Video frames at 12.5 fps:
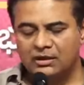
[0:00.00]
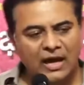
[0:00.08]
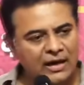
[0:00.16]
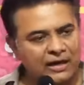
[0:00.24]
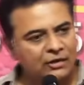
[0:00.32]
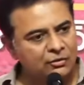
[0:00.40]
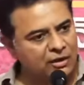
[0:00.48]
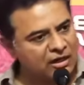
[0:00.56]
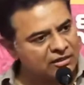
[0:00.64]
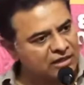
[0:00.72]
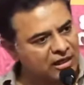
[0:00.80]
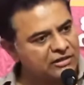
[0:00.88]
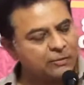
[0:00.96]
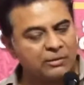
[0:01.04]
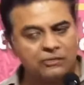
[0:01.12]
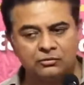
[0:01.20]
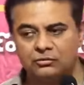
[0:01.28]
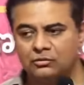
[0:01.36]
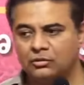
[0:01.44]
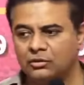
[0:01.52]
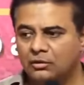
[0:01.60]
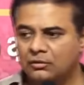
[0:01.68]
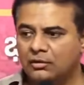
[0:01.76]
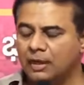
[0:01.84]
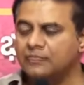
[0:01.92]
టార్గెట్ ఉండాలి దళిత బంధు
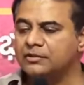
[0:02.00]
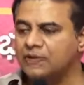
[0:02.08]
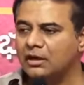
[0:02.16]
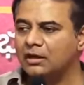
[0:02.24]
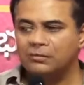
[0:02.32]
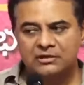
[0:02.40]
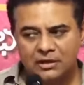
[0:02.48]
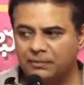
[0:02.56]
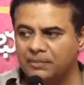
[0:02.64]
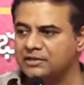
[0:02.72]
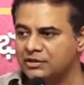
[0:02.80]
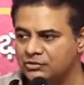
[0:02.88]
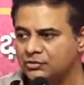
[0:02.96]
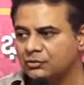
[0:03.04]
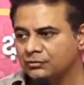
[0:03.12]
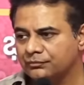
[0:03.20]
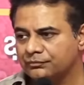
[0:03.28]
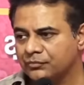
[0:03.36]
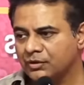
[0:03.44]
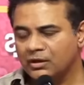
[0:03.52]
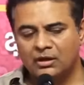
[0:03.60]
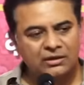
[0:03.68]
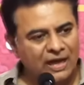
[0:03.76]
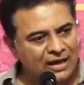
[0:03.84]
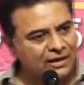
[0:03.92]
లబ్ధిదారులకు మిగతా పైసలు ఇచ్చుడు
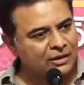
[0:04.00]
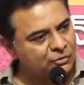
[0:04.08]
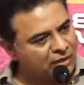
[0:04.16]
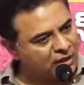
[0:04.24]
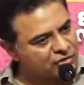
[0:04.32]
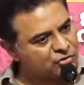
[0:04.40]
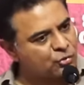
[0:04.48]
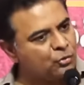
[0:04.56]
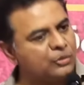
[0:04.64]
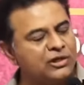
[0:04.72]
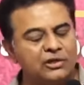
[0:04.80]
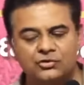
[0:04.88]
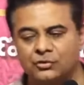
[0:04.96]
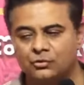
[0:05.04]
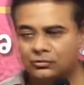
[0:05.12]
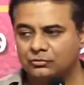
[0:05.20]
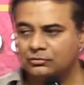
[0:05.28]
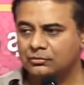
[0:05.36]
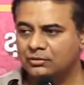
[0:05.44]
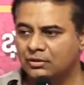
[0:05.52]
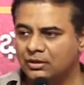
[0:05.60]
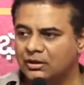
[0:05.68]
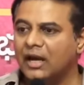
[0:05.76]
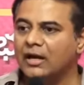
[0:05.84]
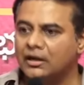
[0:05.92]
టార్గెట్ ఉండాలి స్కూటీలు ఇచ్చుడు
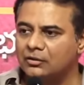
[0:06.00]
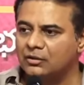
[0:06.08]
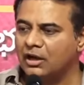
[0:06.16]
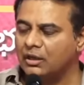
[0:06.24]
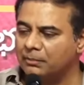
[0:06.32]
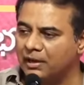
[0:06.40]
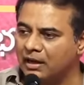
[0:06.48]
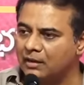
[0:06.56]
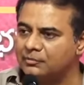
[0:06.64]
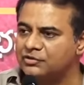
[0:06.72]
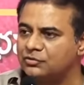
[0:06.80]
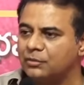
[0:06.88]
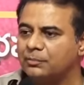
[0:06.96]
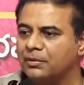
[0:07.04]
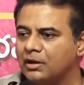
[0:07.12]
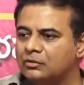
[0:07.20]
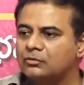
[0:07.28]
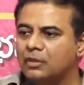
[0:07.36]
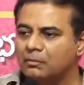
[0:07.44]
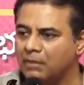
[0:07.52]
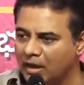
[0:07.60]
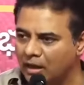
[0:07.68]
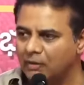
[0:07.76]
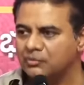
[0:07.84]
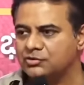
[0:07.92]
టార్గెట్ ఉండాలి లగ్గం చేసుకునే పిల్లలకు తులం
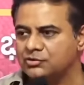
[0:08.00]
బంగారం